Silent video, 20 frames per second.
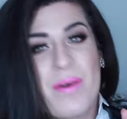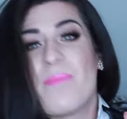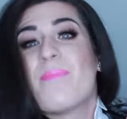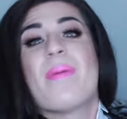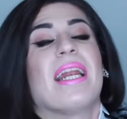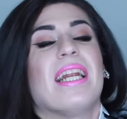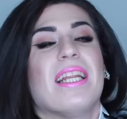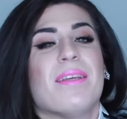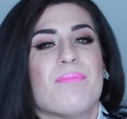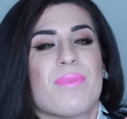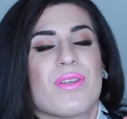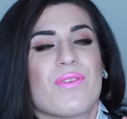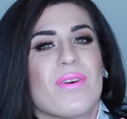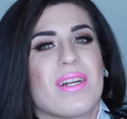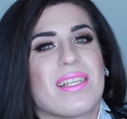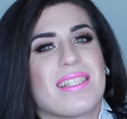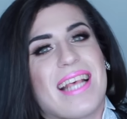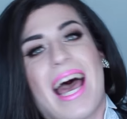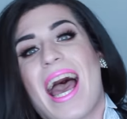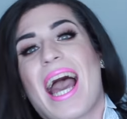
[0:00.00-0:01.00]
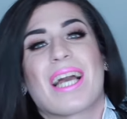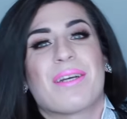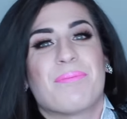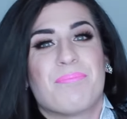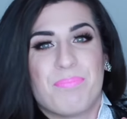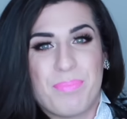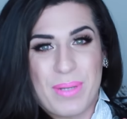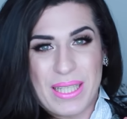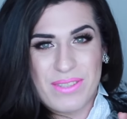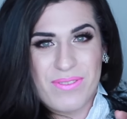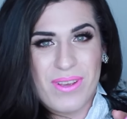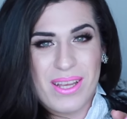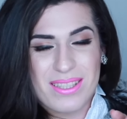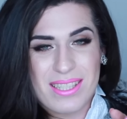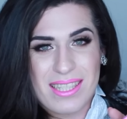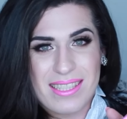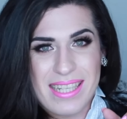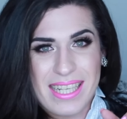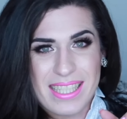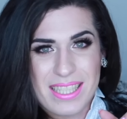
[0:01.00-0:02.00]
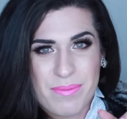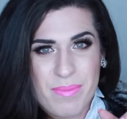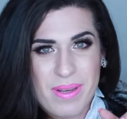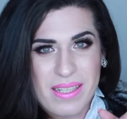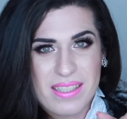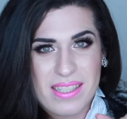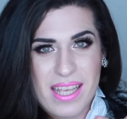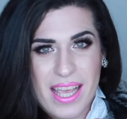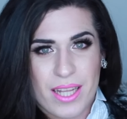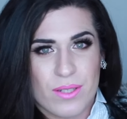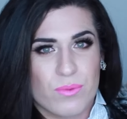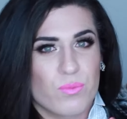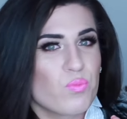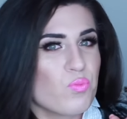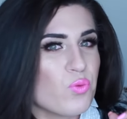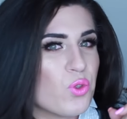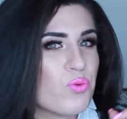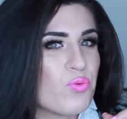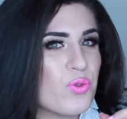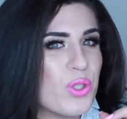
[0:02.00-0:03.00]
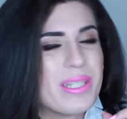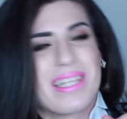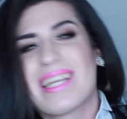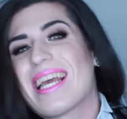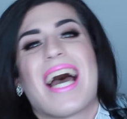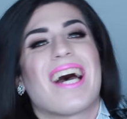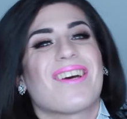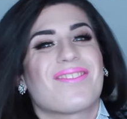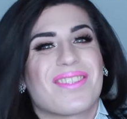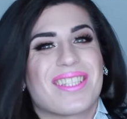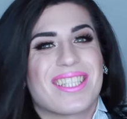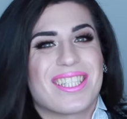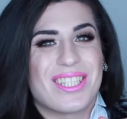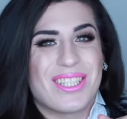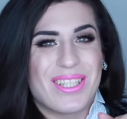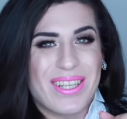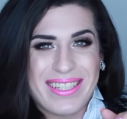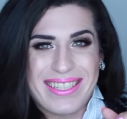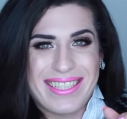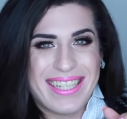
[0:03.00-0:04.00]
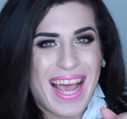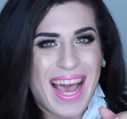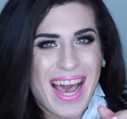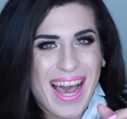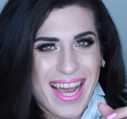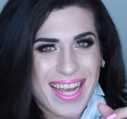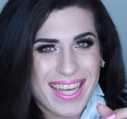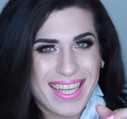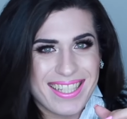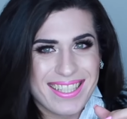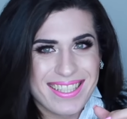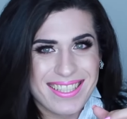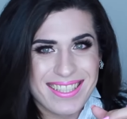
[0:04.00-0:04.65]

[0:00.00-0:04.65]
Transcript: Meine Lieben, ich würde sagen, bis wir uns das nächste Mal sehen. Habt einen schönen Tag!